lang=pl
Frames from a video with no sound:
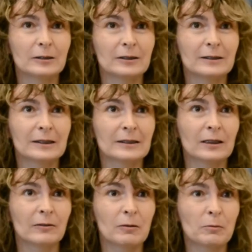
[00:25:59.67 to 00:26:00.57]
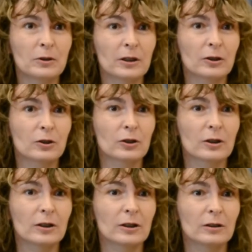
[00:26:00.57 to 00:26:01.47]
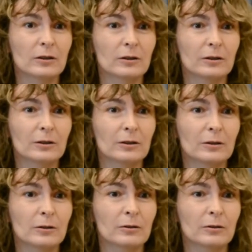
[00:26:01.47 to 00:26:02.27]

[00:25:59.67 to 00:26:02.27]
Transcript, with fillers: I zastanawiałam się, czy Y,